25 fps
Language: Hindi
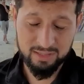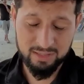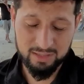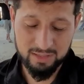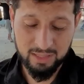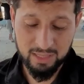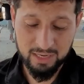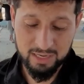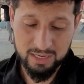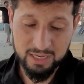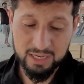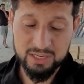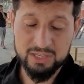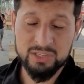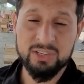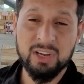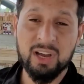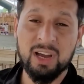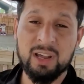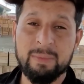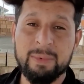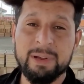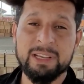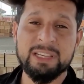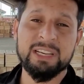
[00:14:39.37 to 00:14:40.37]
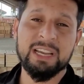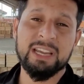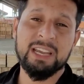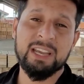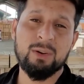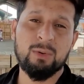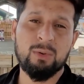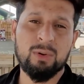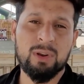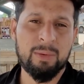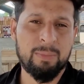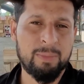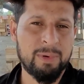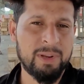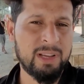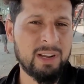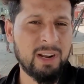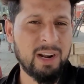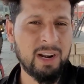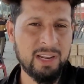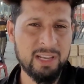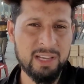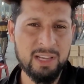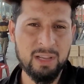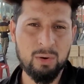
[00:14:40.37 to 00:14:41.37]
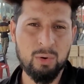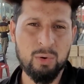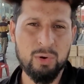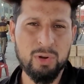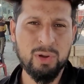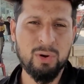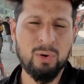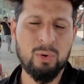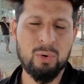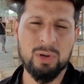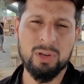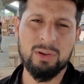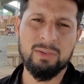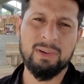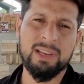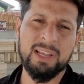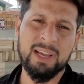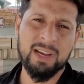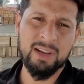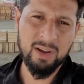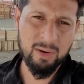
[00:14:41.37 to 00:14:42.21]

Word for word: इस दिन के चार बज गए और अपनी गाड़ी की लोडिंग होने वाली है